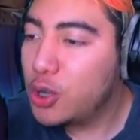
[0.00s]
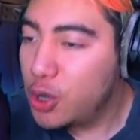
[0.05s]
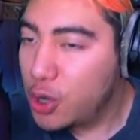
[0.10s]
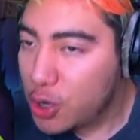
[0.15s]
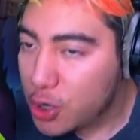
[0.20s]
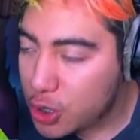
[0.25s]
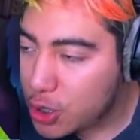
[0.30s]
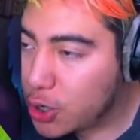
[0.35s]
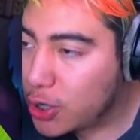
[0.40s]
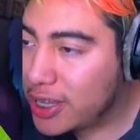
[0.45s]

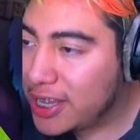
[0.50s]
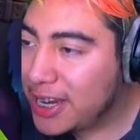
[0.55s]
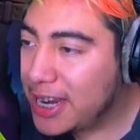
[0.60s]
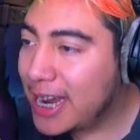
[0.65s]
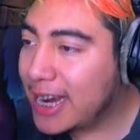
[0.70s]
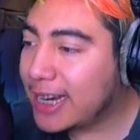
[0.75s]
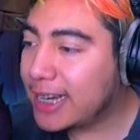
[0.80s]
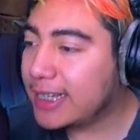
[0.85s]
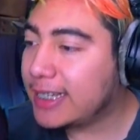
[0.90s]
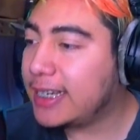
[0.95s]
Yo
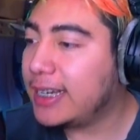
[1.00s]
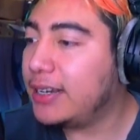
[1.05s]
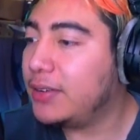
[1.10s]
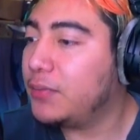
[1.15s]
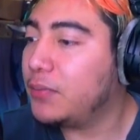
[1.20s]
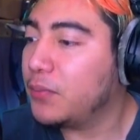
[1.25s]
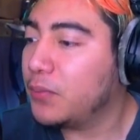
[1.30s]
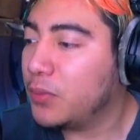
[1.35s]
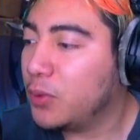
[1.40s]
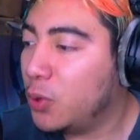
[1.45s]
diría que sí
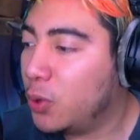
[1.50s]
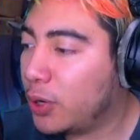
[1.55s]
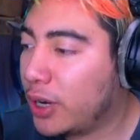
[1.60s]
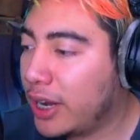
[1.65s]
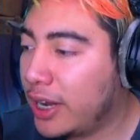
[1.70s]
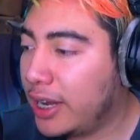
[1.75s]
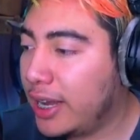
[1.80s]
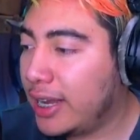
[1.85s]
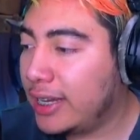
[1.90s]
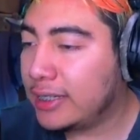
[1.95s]
Ok,
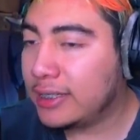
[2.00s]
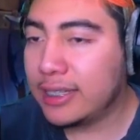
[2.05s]
esta es